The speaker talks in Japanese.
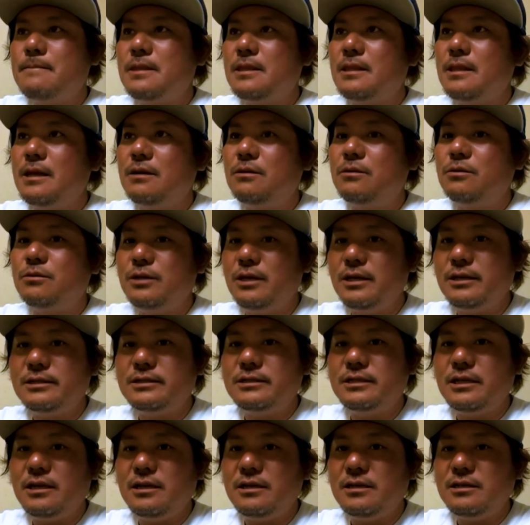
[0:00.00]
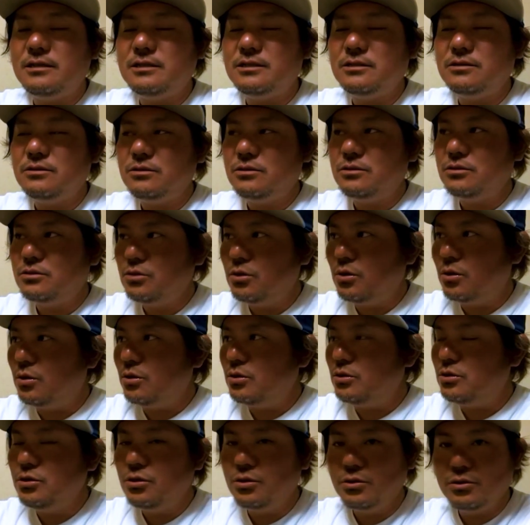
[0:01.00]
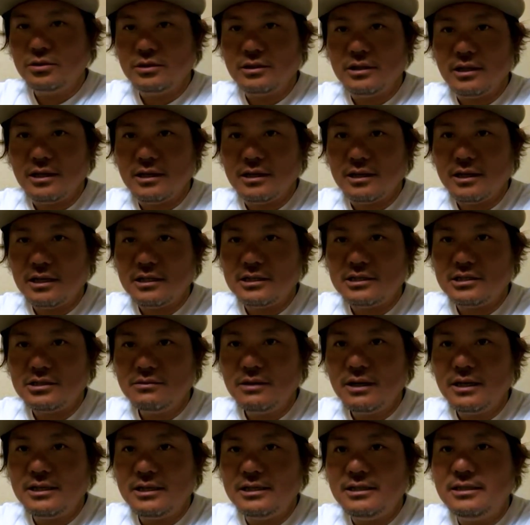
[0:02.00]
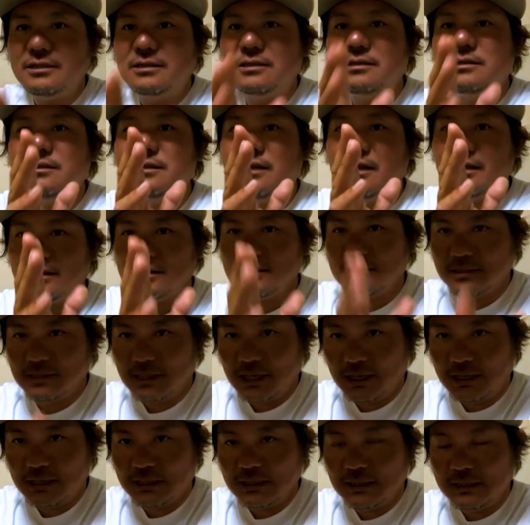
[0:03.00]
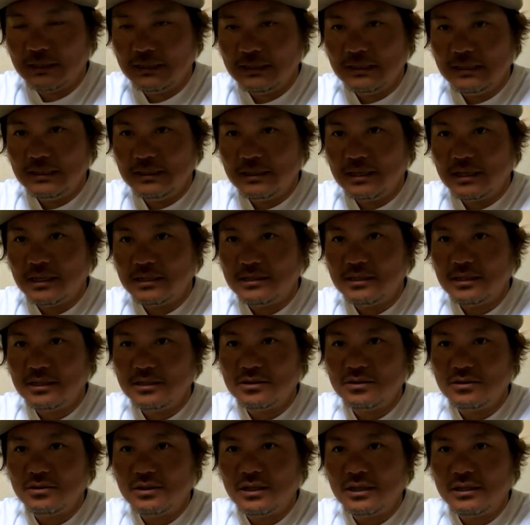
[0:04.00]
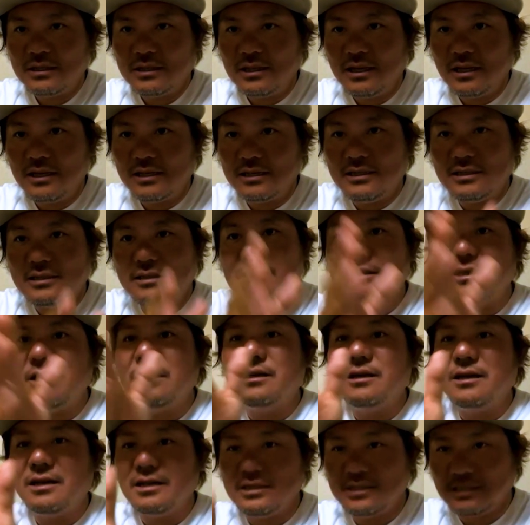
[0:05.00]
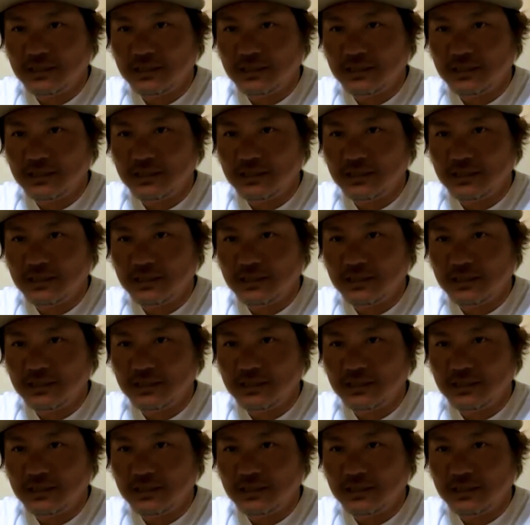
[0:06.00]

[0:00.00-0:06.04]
うん、なので整理すると4.8は1.3風が強かったら1.8に変える